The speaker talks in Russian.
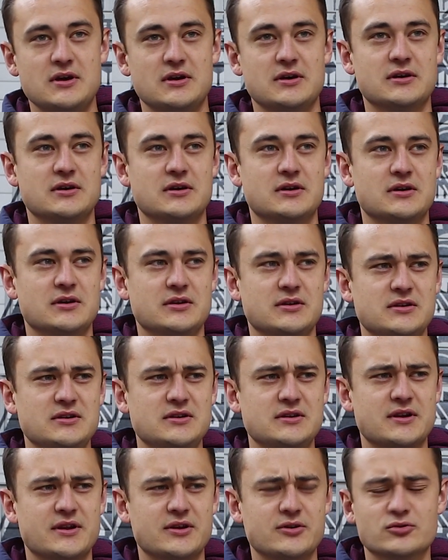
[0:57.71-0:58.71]
э,
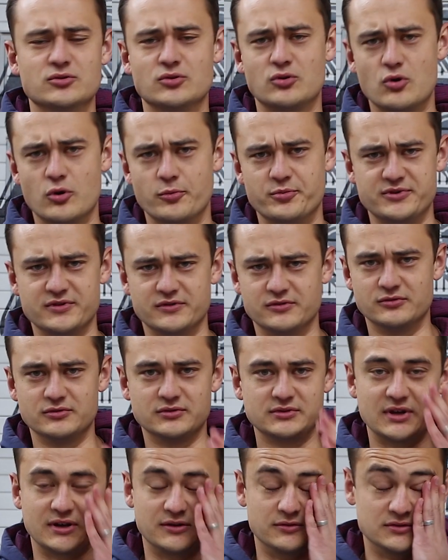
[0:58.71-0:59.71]
или район Коптева,
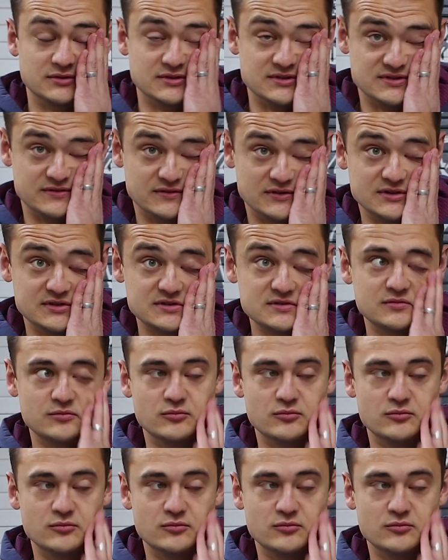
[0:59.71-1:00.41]
он так вот называется.